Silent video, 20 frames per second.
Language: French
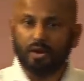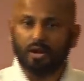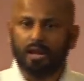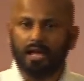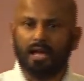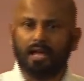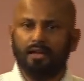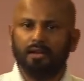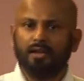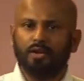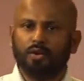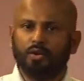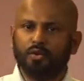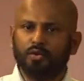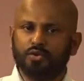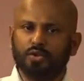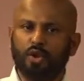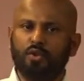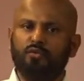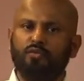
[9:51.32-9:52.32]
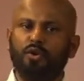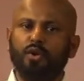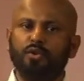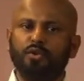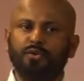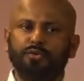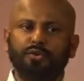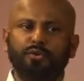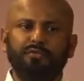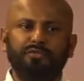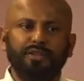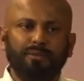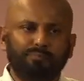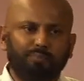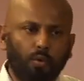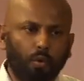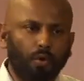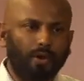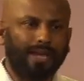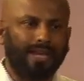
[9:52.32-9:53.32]
Et ce n'est que là que nous allons voir
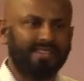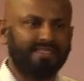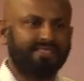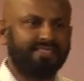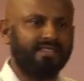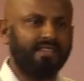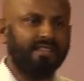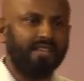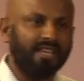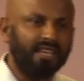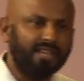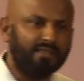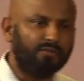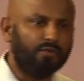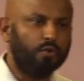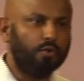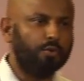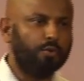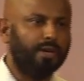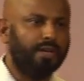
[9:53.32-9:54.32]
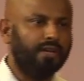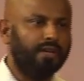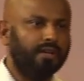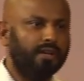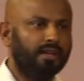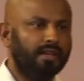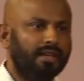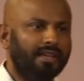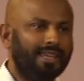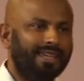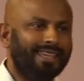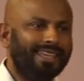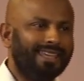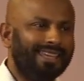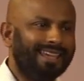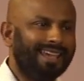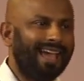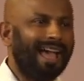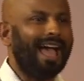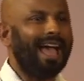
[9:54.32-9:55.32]
notre vie progresser, évoluer
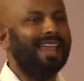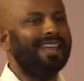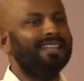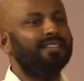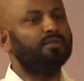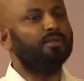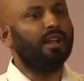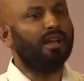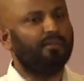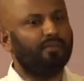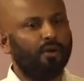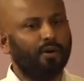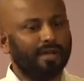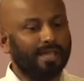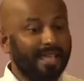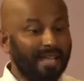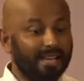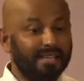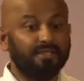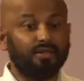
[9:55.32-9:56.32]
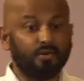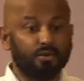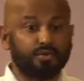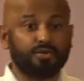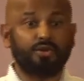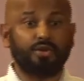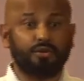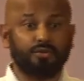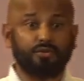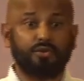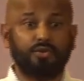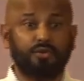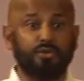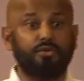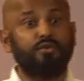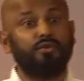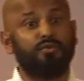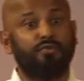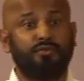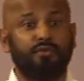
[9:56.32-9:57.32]
et aller de l'avant et aller dans le
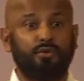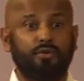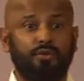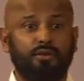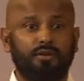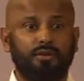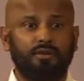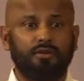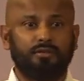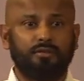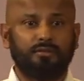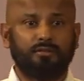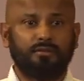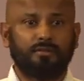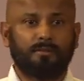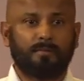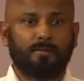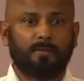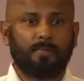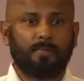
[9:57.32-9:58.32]
sens que Dieu veut.